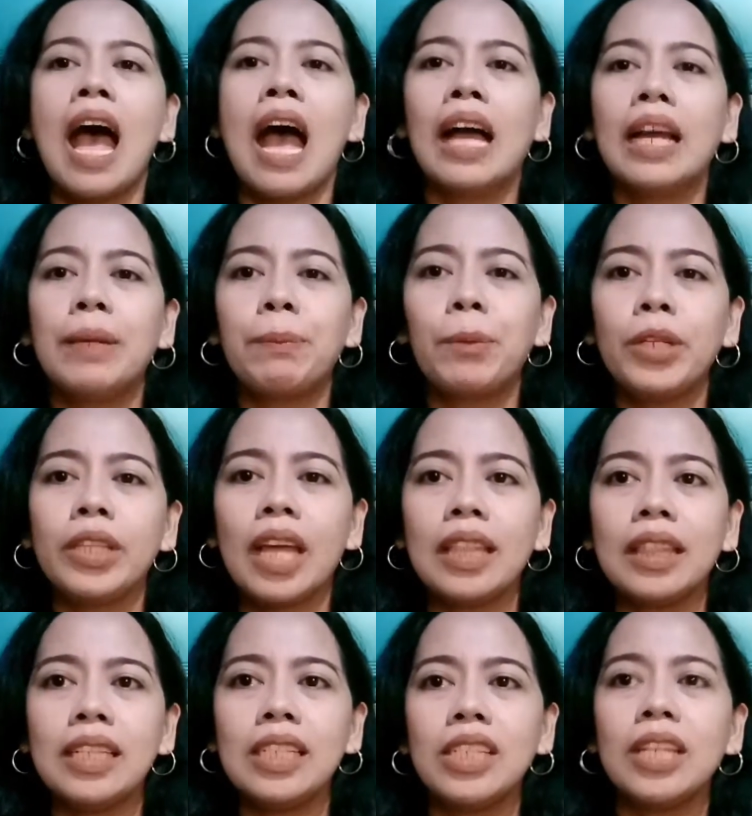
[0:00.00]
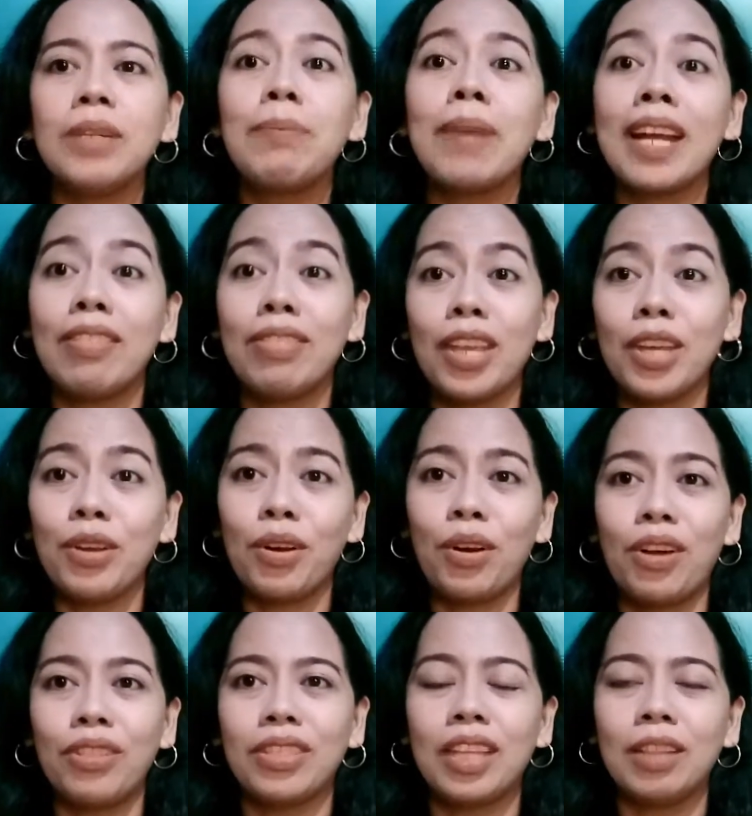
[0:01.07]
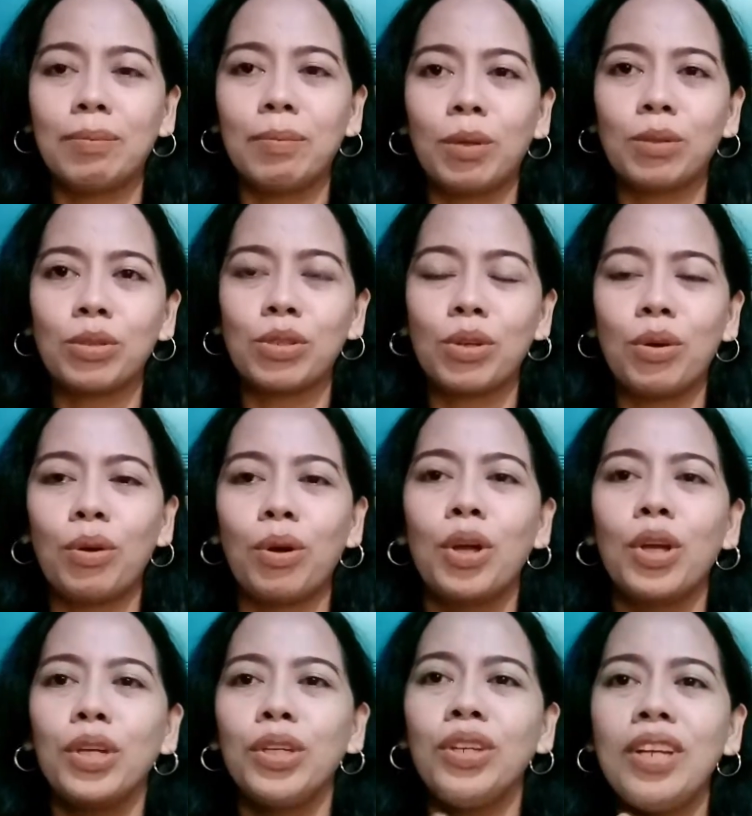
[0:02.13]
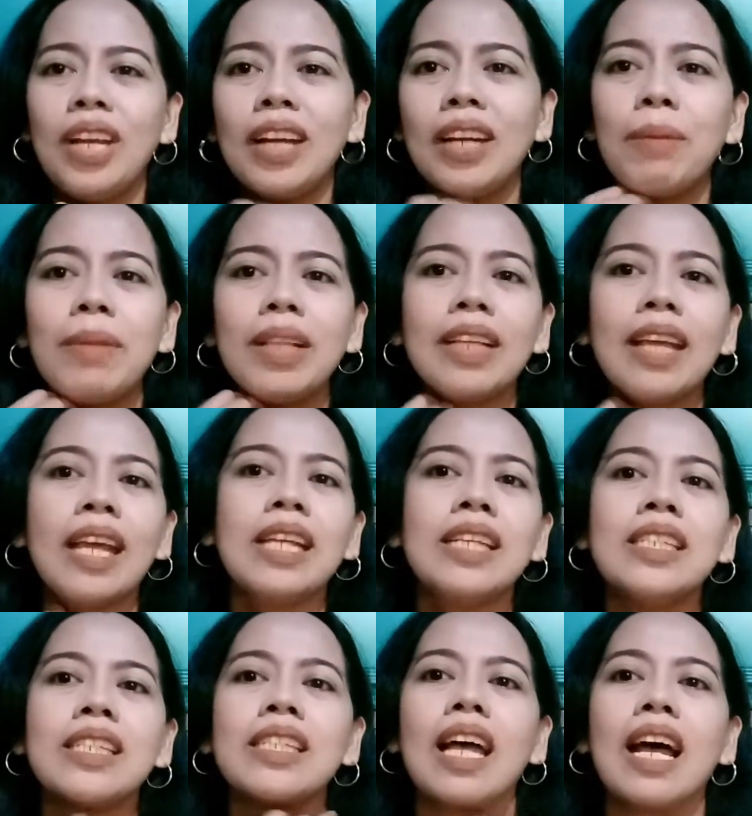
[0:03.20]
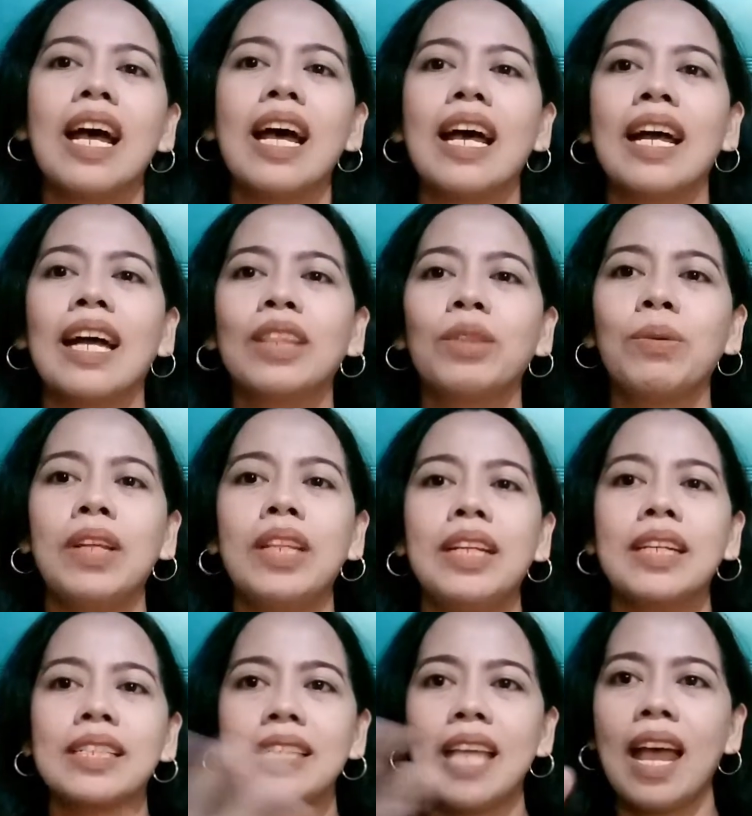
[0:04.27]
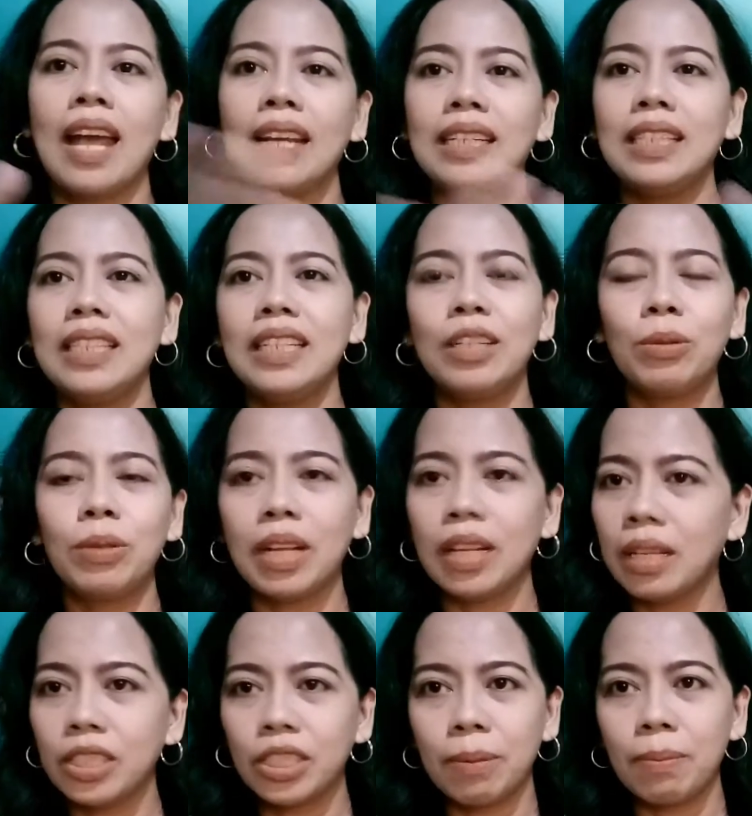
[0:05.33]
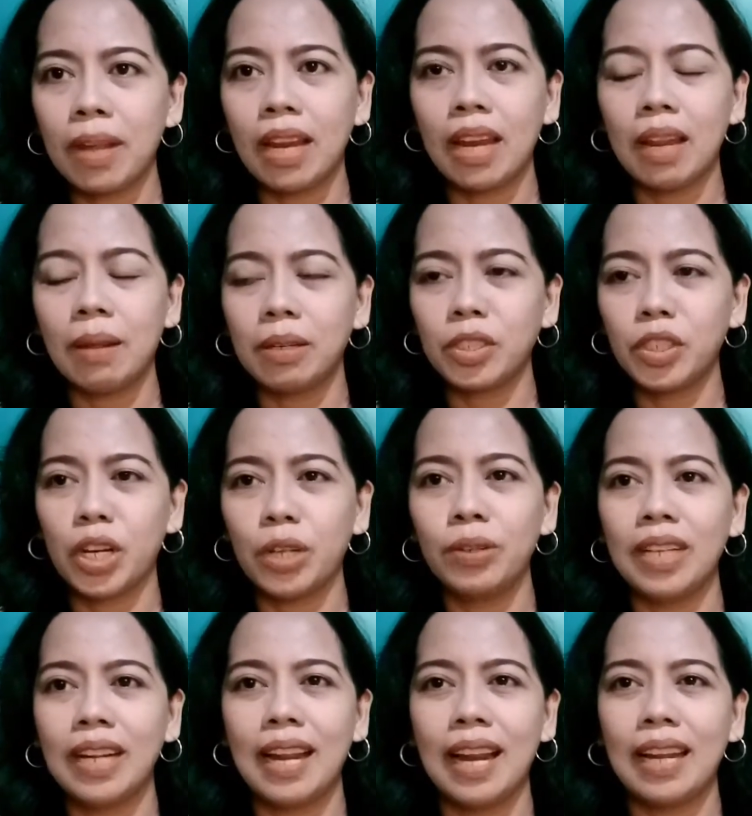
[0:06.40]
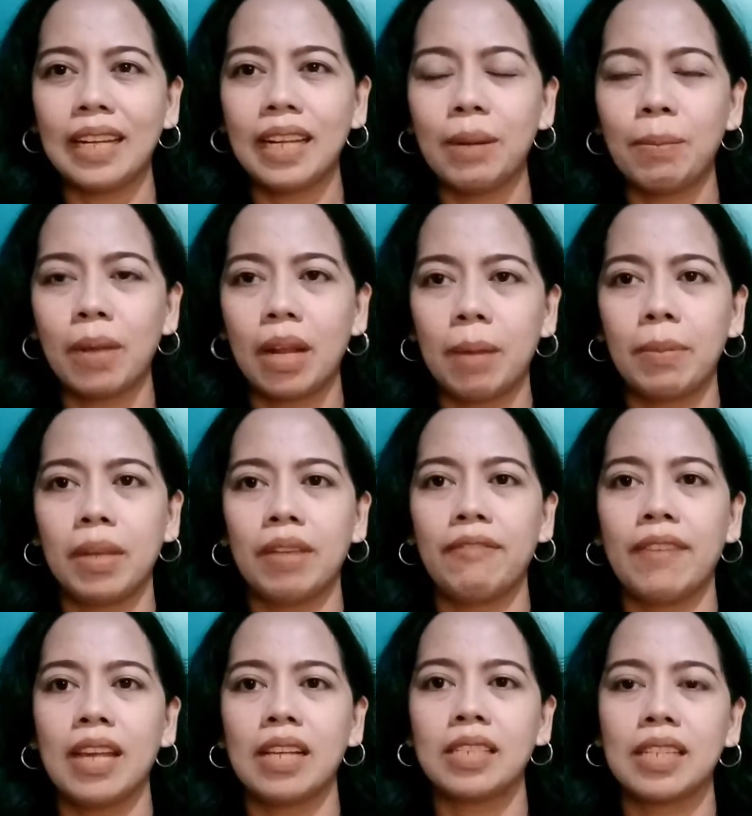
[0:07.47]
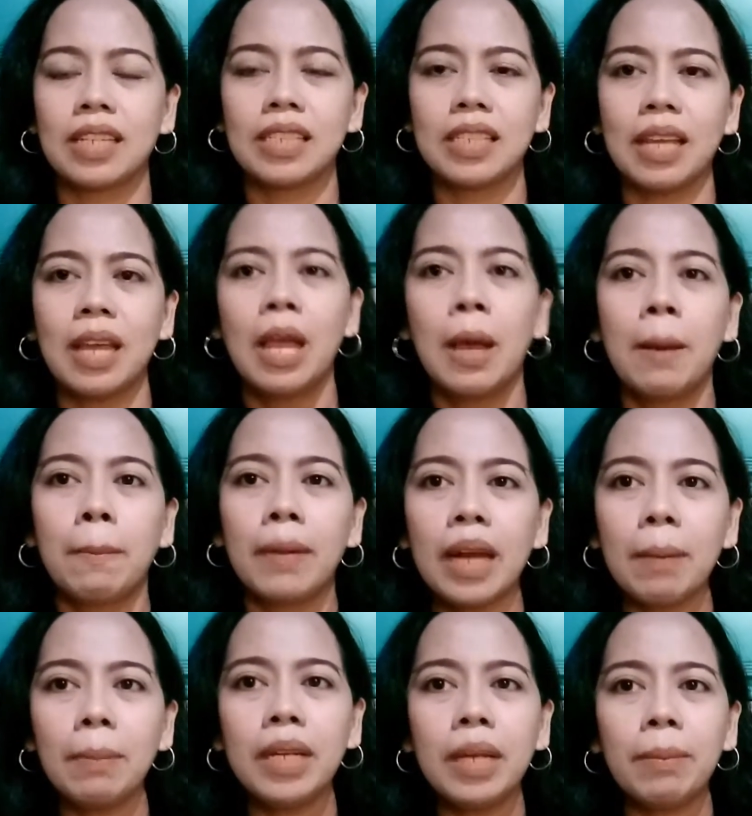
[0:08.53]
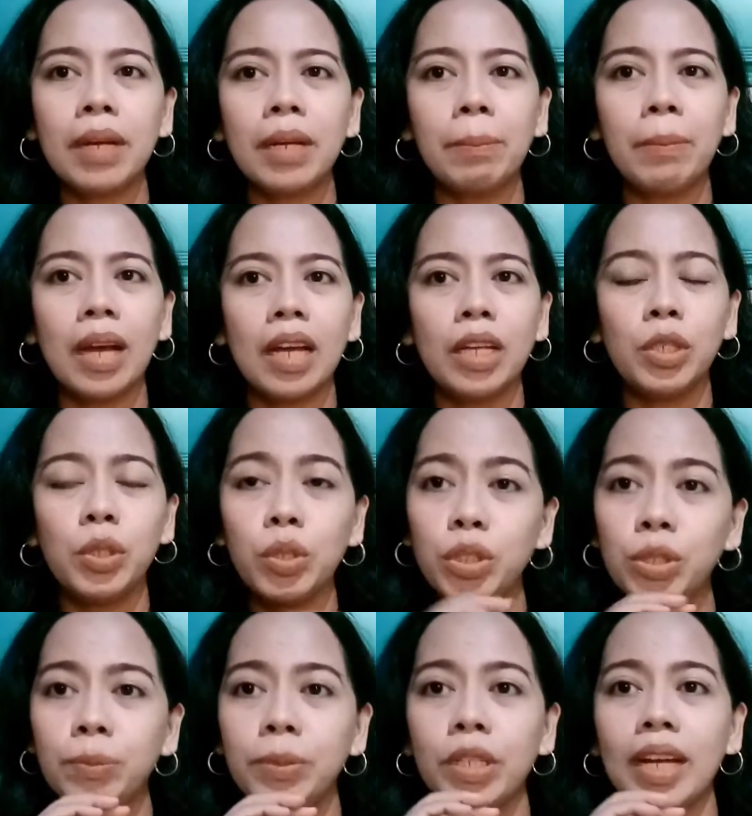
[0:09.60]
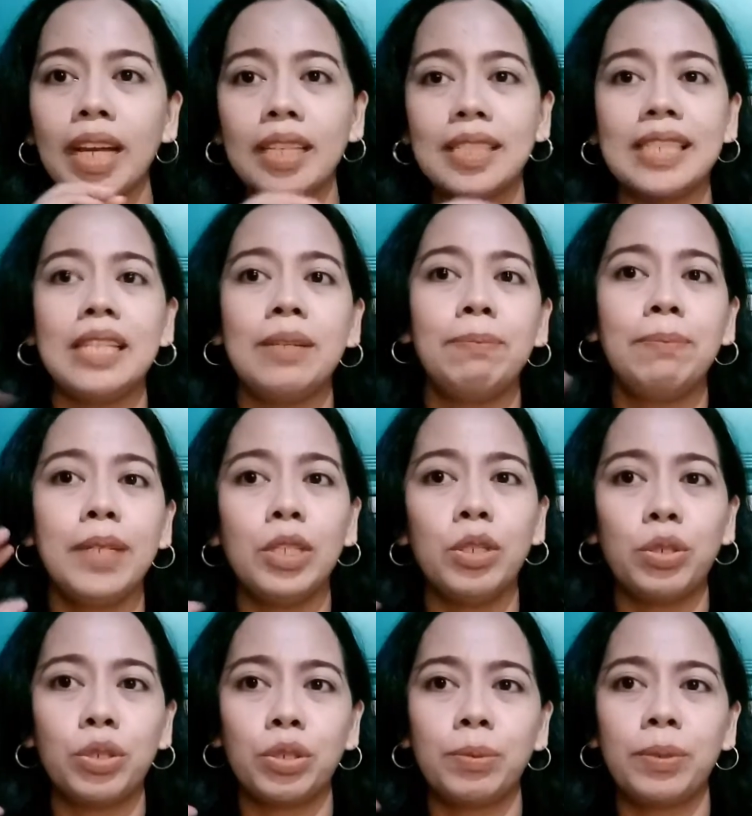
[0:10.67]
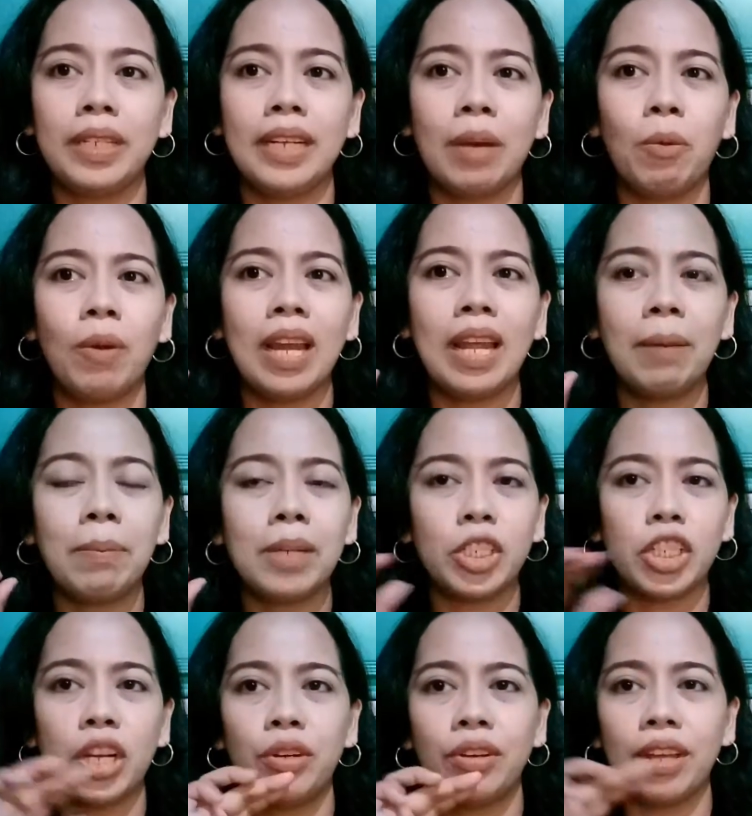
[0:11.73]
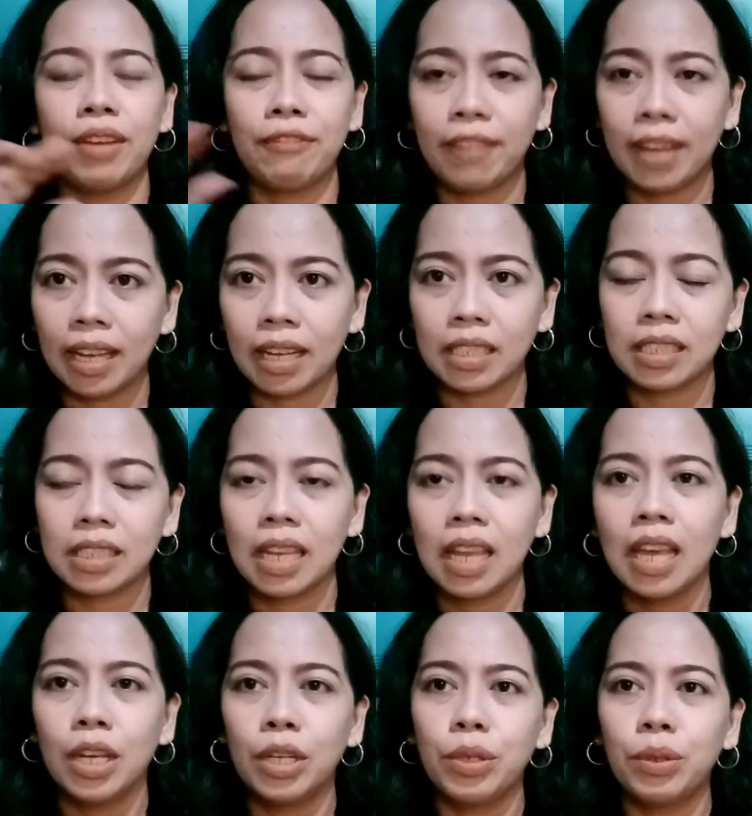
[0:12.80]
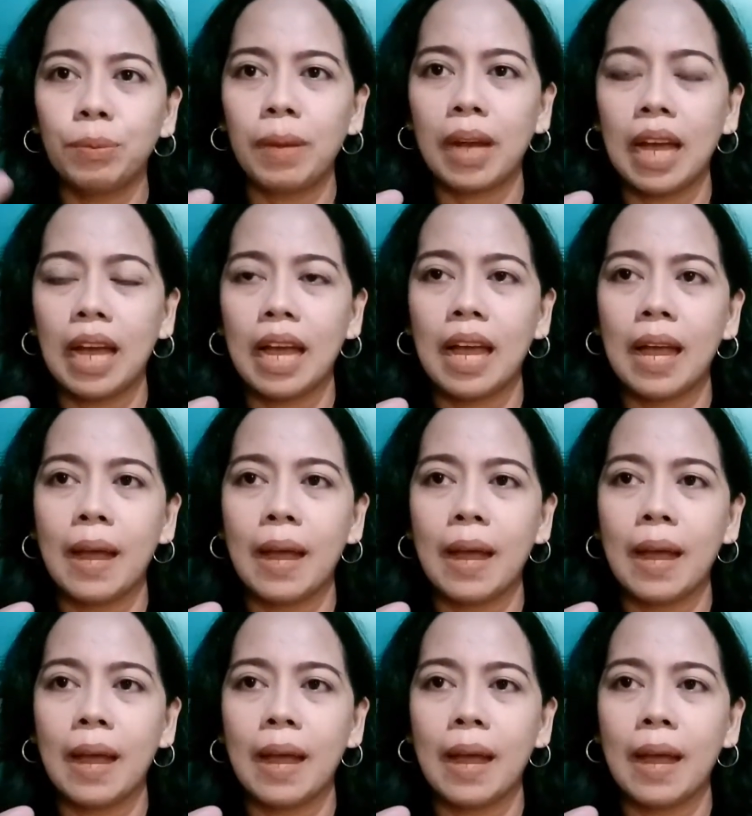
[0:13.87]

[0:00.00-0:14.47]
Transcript: Ang importante dyan, maganda yung content mo. So, yun lang naman guys, uh, katulad ng sa akin, hindi ko na siya masyadong nilalagyan ng maraming effects kasi marami namang mga YouTuber as in big YouTuber na wala masyadong effects yung mga